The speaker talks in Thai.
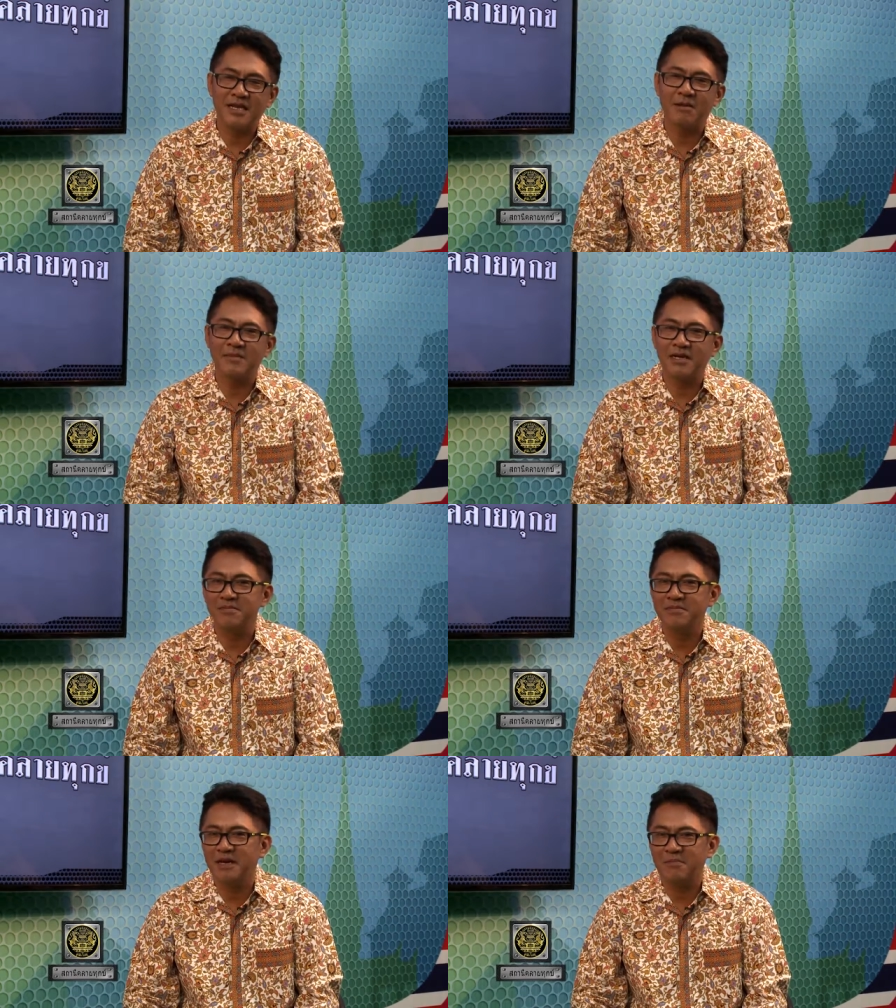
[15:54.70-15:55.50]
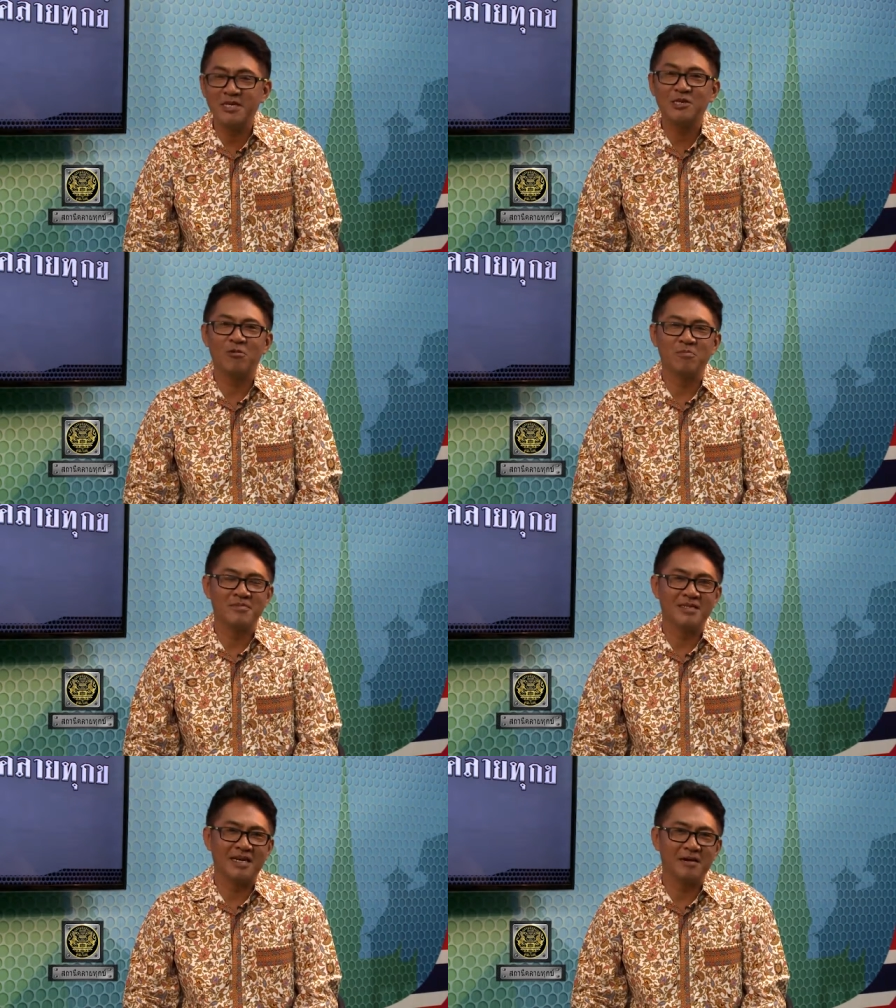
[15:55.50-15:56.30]
นจำนะครับยังไม่จบ
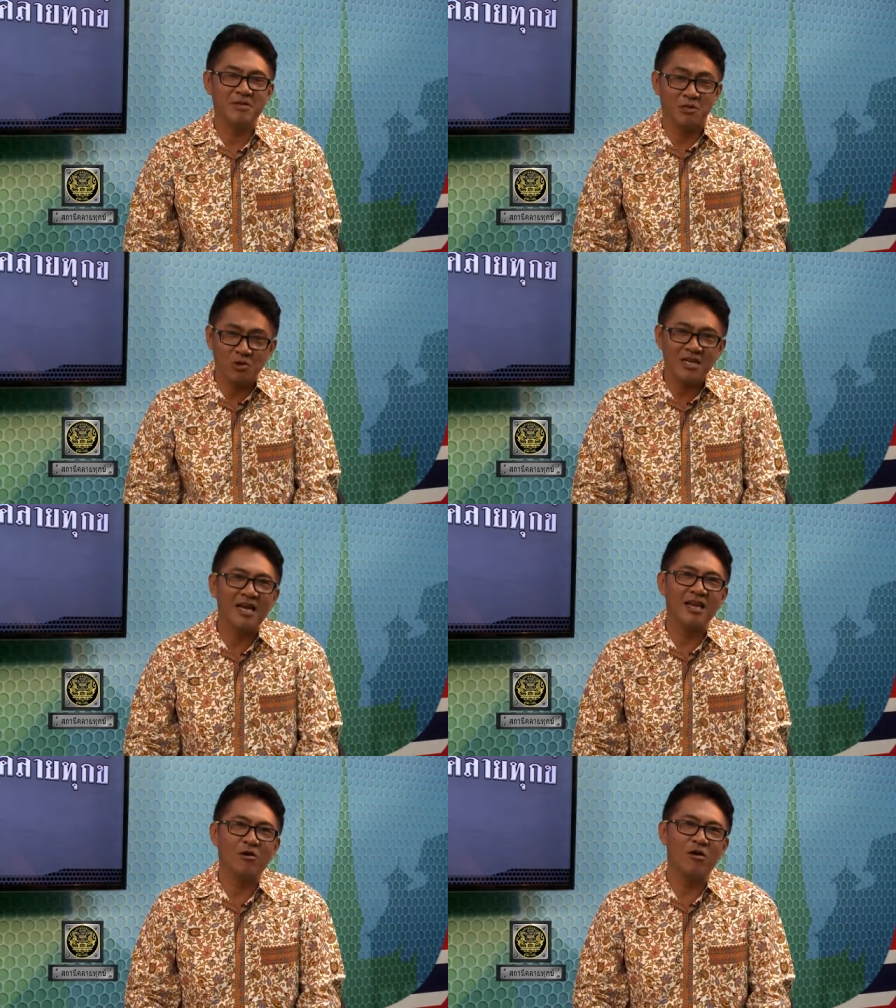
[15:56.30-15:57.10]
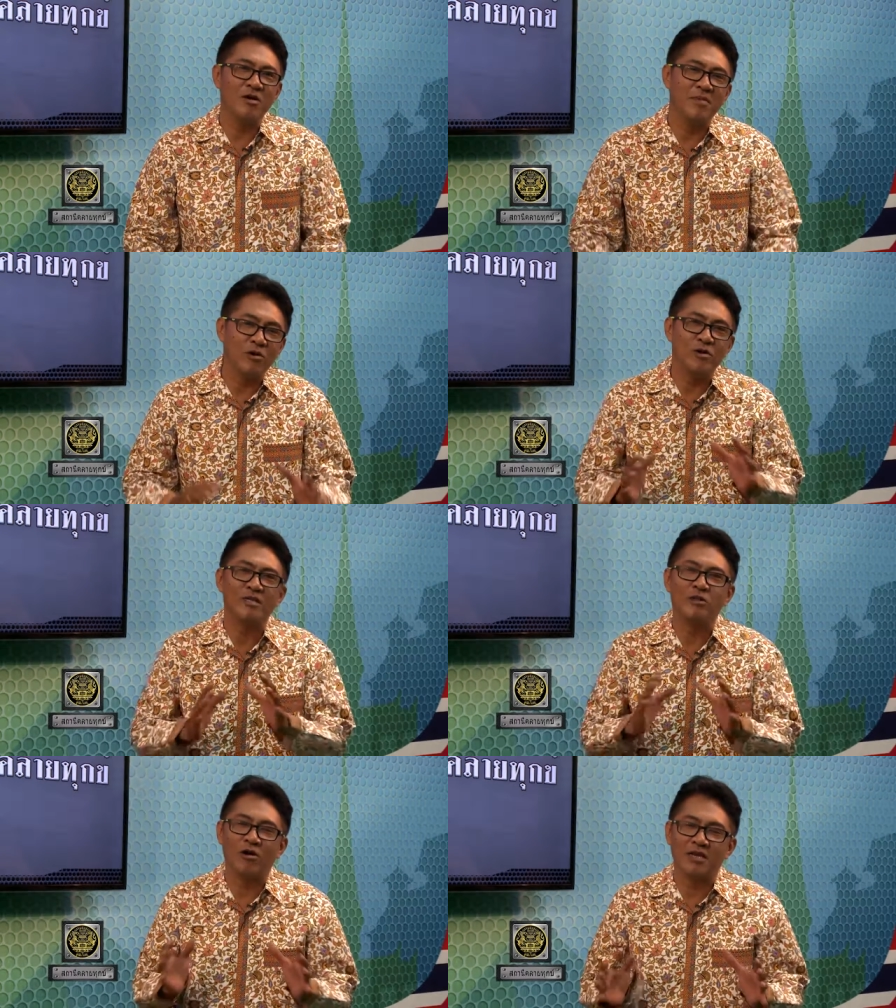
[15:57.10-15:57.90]
นะครับเดี๋ยวช่วงหน้าเราค่อยมาคุย
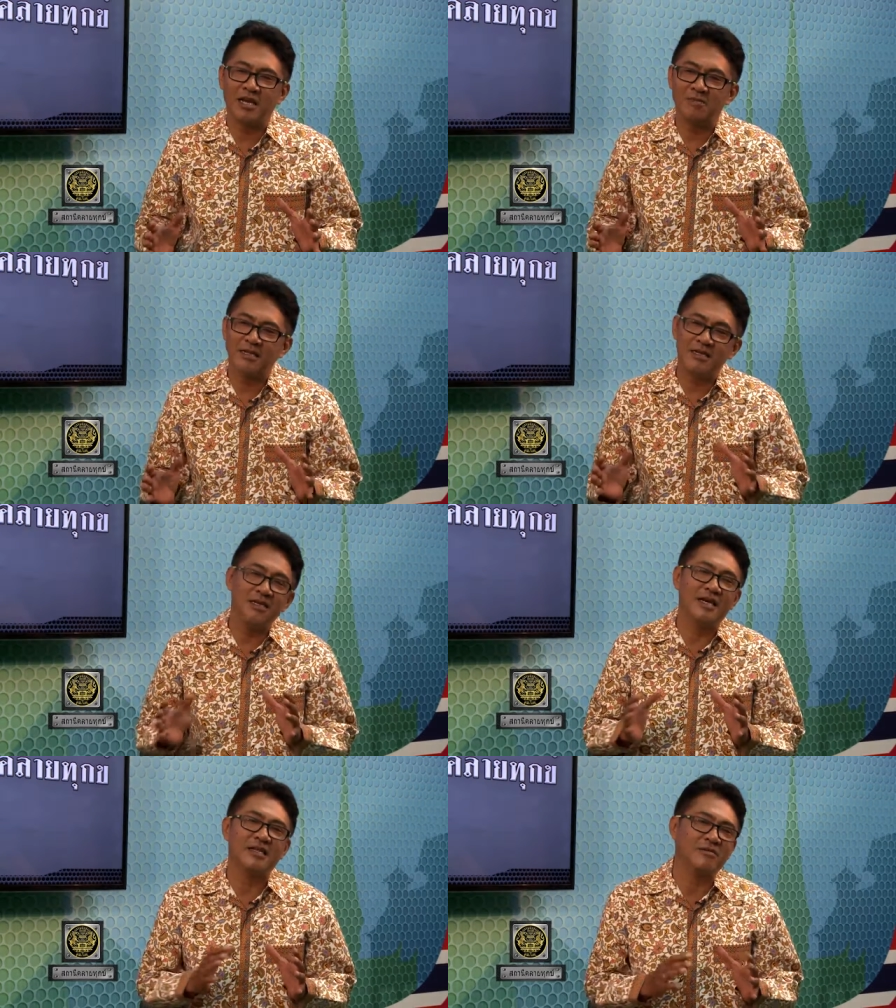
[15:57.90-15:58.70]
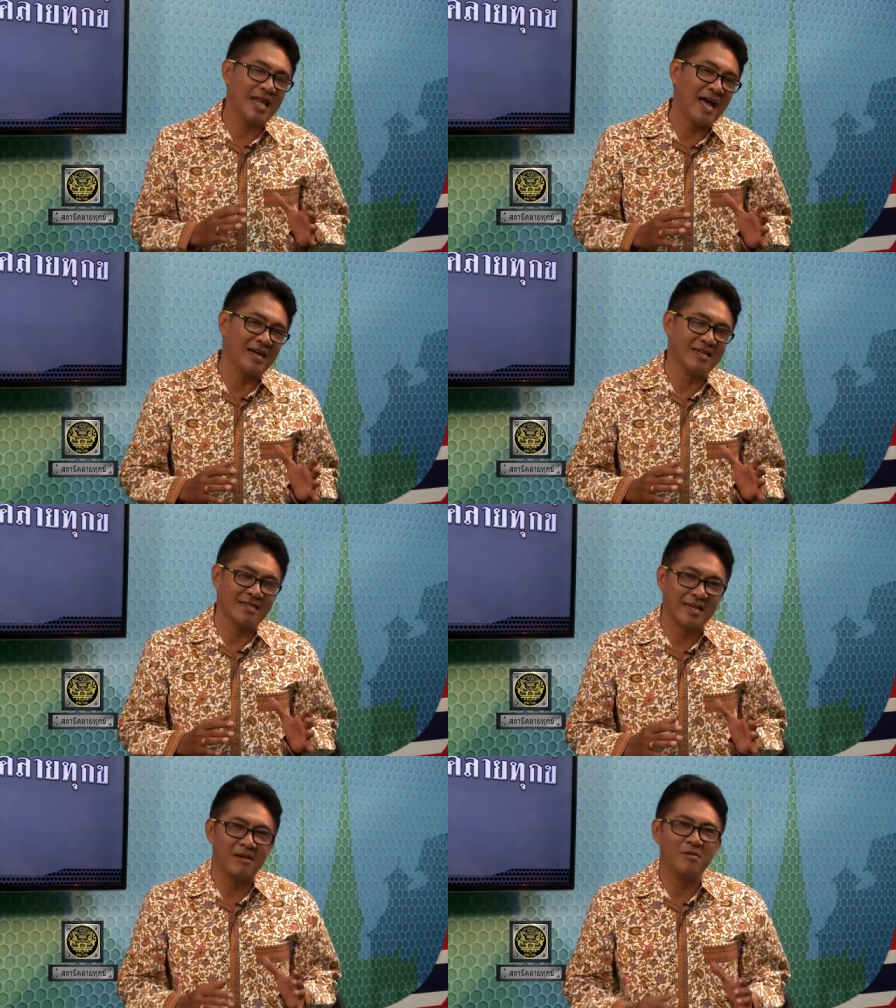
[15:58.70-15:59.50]
กันต่อนะครับถึงเรื่องราวต่า
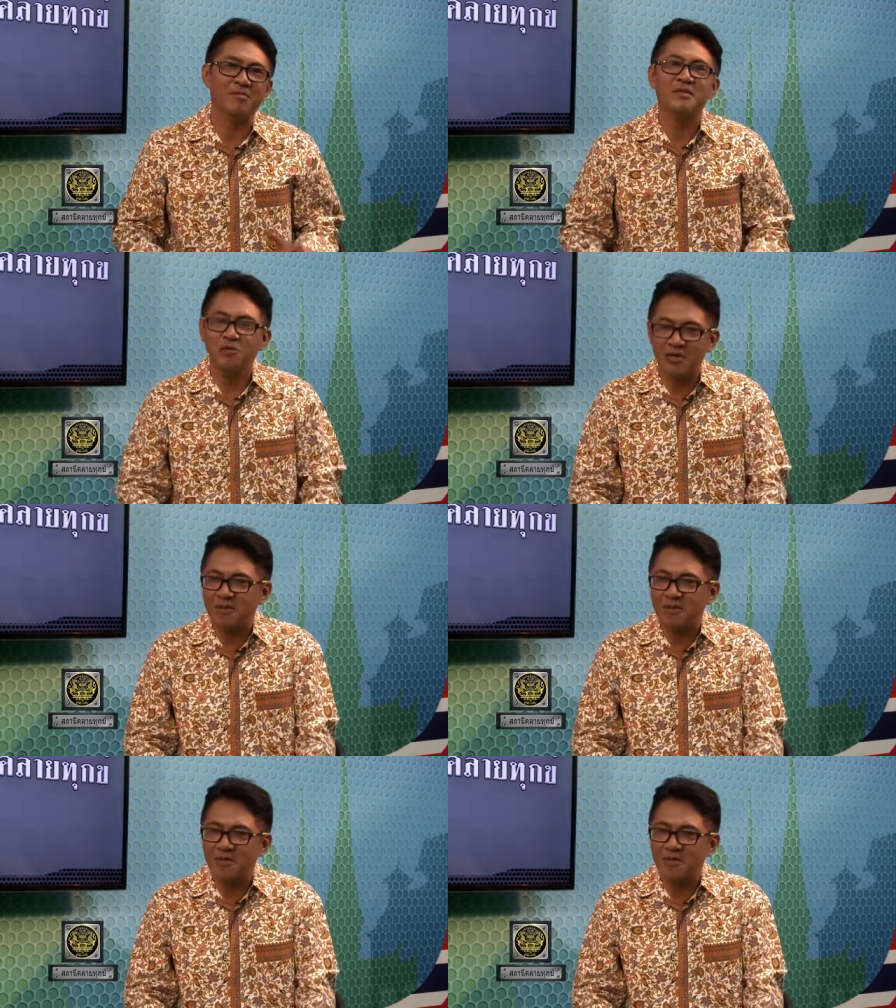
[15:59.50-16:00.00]
งๆนะครับ ผมช่ว